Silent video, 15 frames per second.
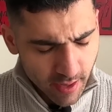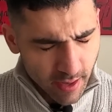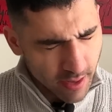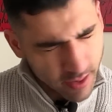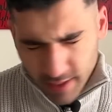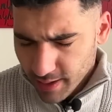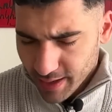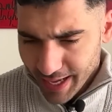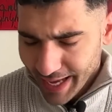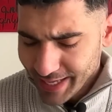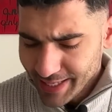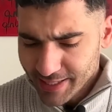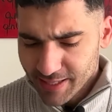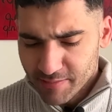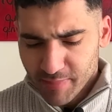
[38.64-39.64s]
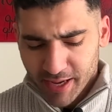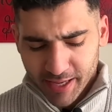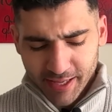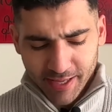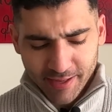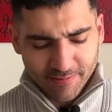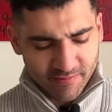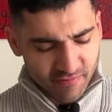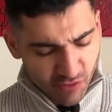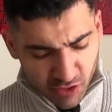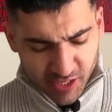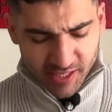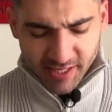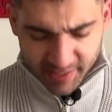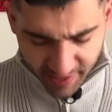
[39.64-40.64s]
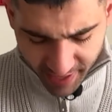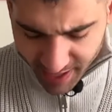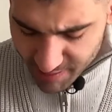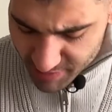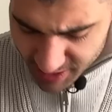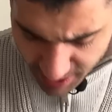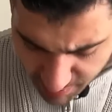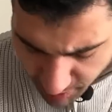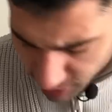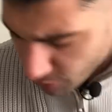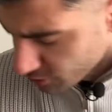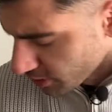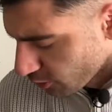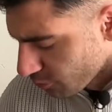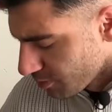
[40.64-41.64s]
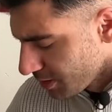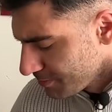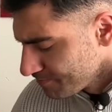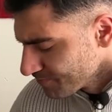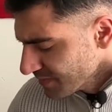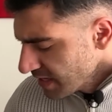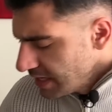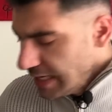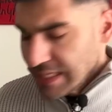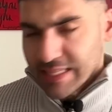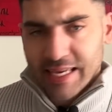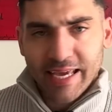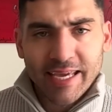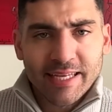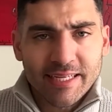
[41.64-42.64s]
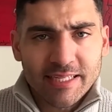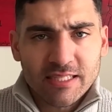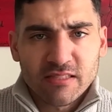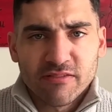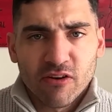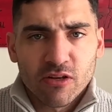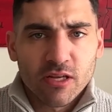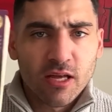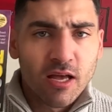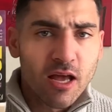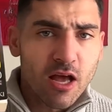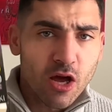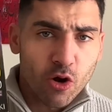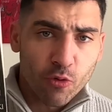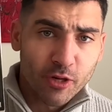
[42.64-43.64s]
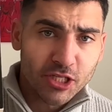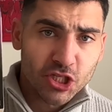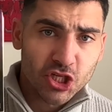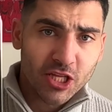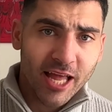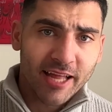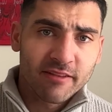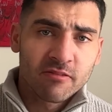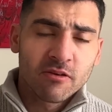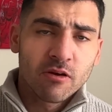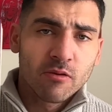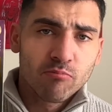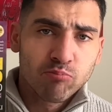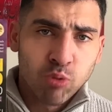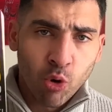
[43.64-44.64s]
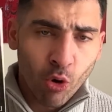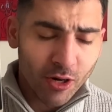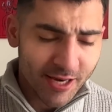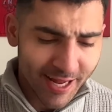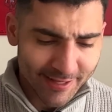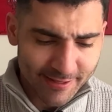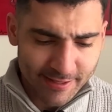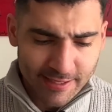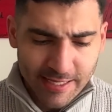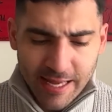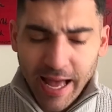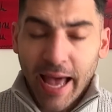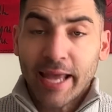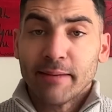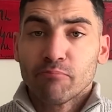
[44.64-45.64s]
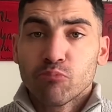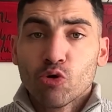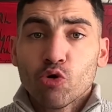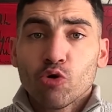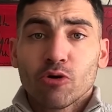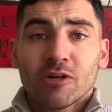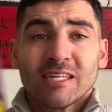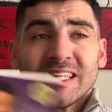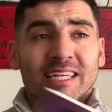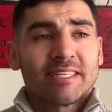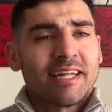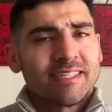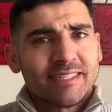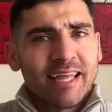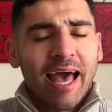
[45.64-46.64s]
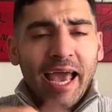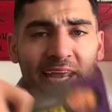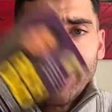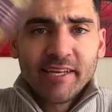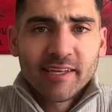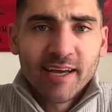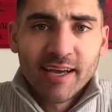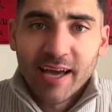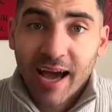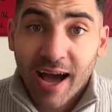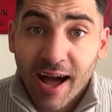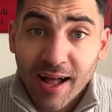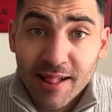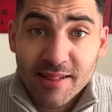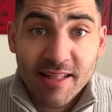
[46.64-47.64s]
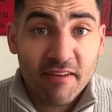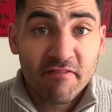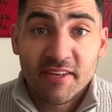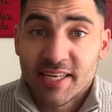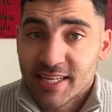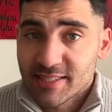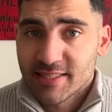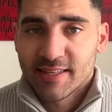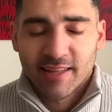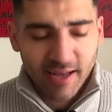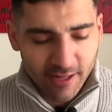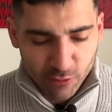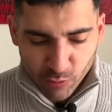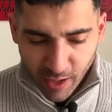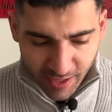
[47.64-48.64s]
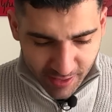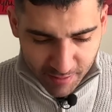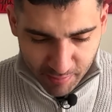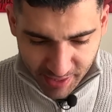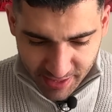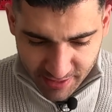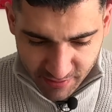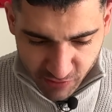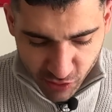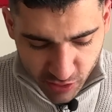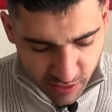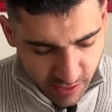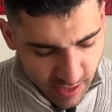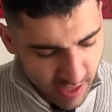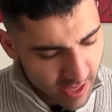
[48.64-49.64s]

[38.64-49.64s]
Ah, heilige Maria, wirklich, ich ärgere mich immer noch darüber. Die Rede ist von Rich Dad, Poor Dad. Ein Buch, das als der heilige Gral der Finanzliteratur angepriesen wird.